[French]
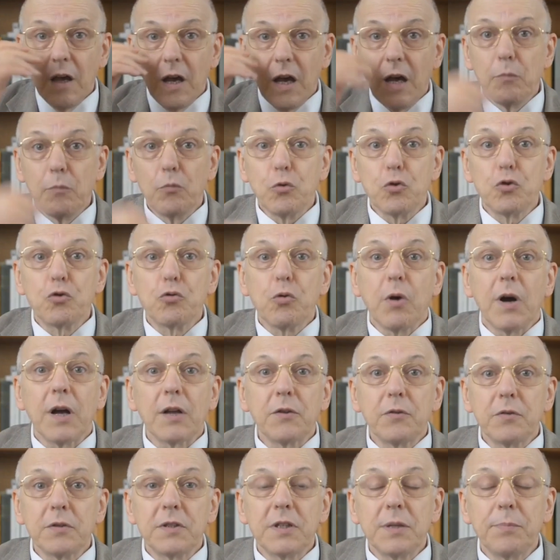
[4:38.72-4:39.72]
un
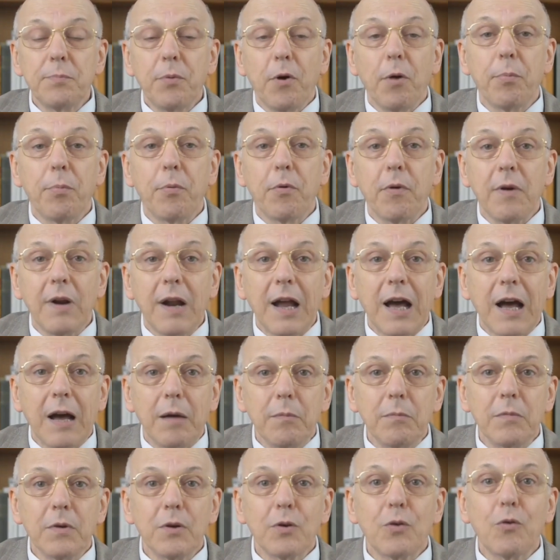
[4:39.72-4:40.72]
mouchoir de ses propres
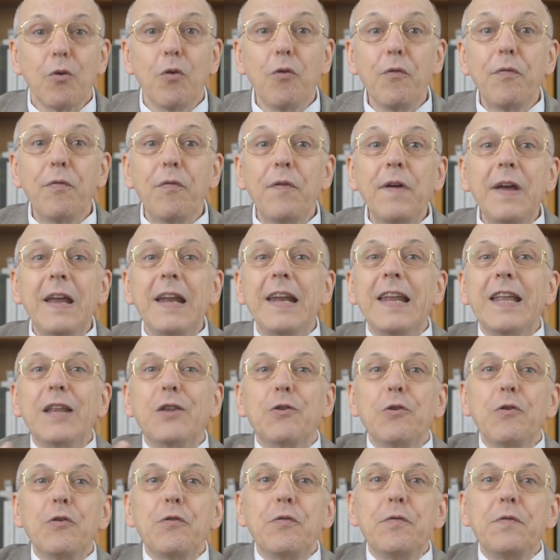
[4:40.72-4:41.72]
larmes, qu'ont fait les
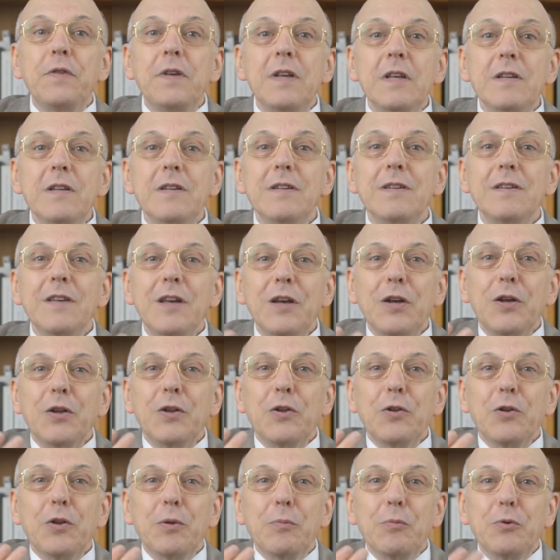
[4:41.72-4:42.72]
deux fils
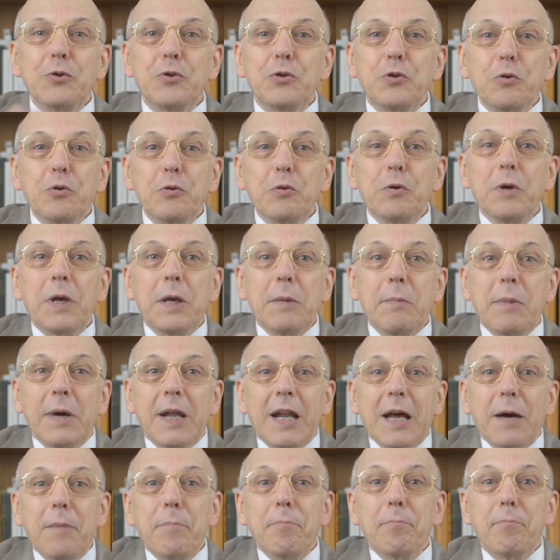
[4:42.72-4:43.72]
de monsieur et
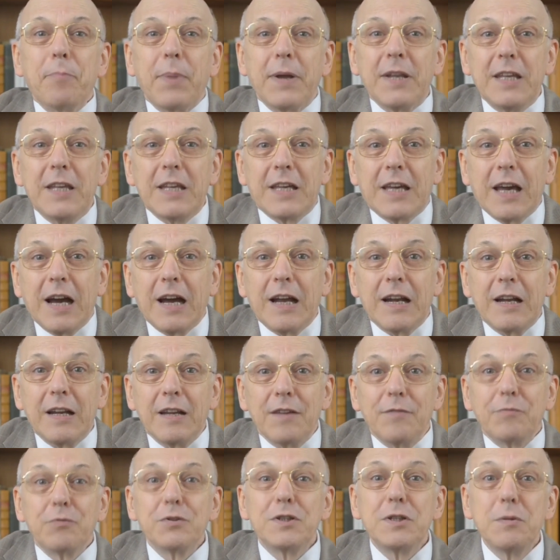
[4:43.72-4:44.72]
madame Panicale.
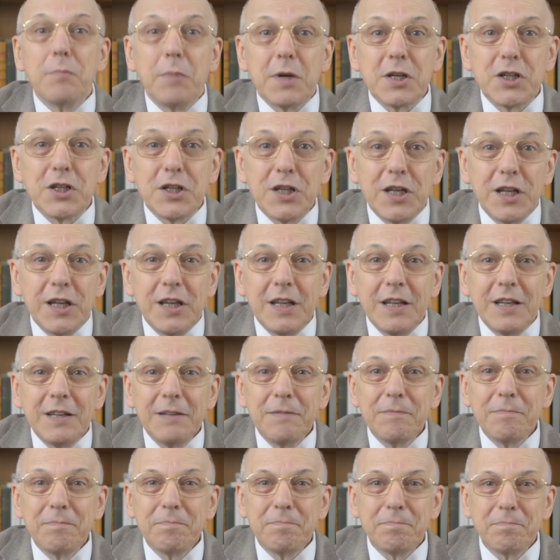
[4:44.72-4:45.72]
Vous imaginez
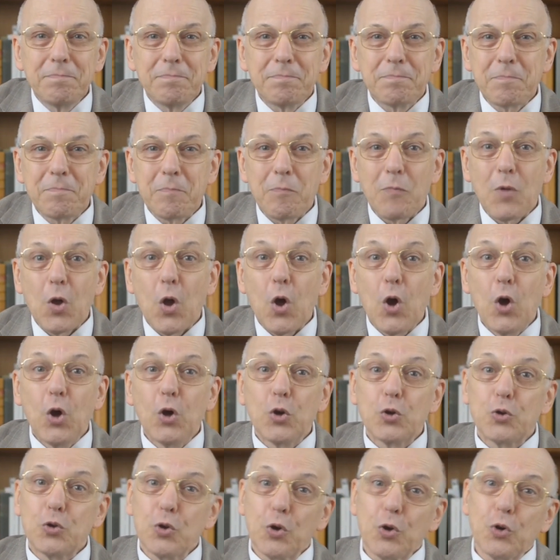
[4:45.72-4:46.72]

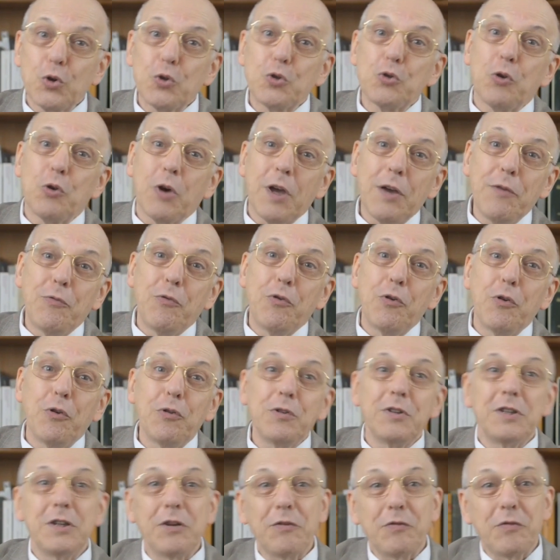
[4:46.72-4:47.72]
ce que j'aurais
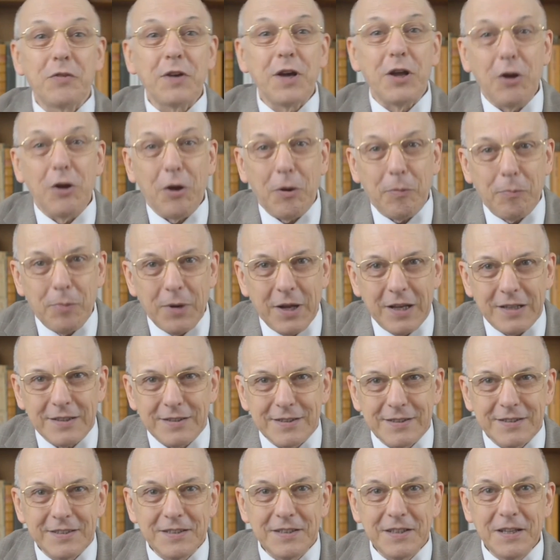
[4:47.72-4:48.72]
volontiers fait à leur
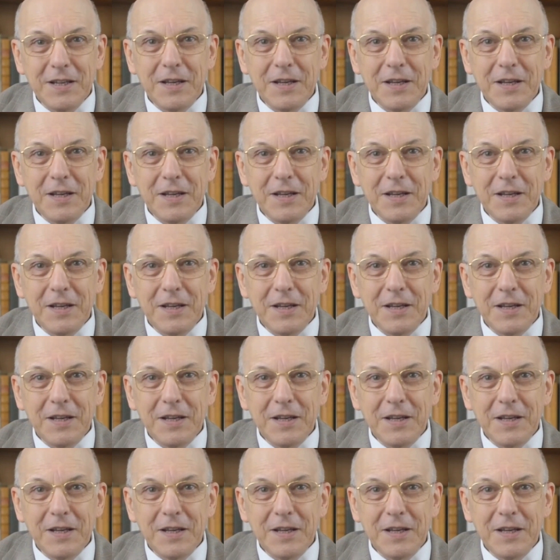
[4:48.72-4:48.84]
place.